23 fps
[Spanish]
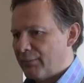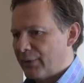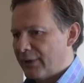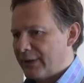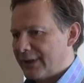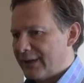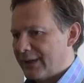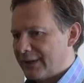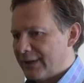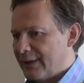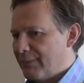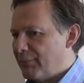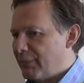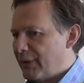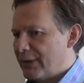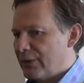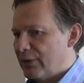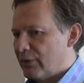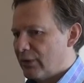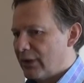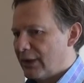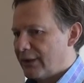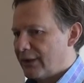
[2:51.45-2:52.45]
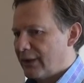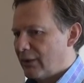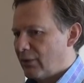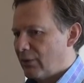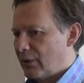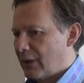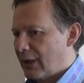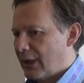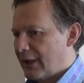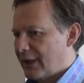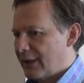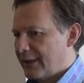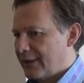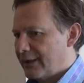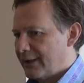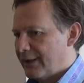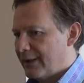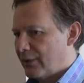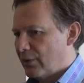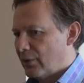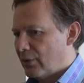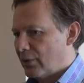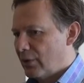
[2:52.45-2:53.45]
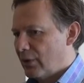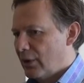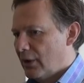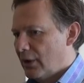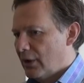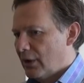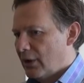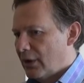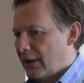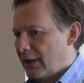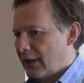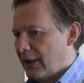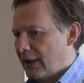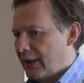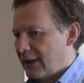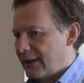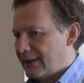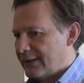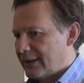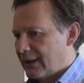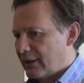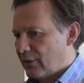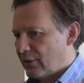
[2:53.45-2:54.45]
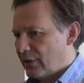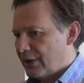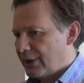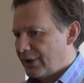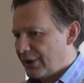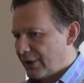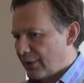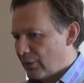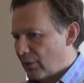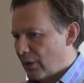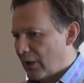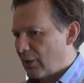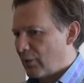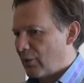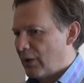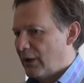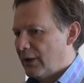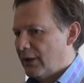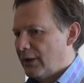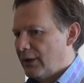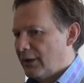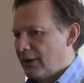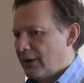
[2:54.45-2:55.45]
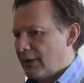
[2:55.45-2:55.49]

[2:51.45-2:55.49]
pues es impresionante lo que ha crecido el estado de Chihuahua,